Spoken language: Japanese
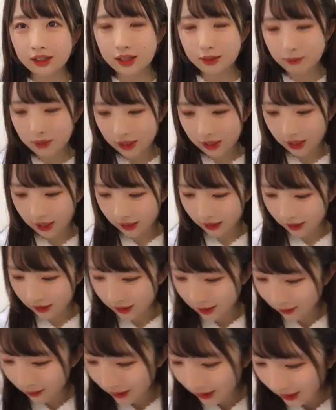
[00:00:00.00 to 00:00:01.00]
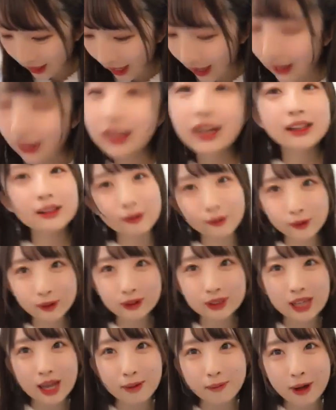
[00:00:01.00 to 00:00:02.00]
今なら許しますありがとう
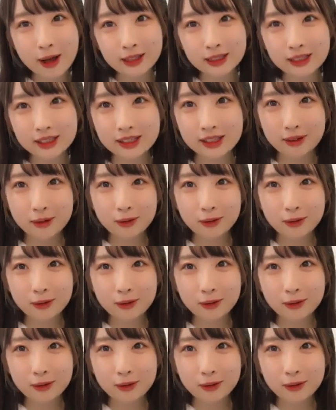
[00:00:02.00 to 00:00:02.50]
ございます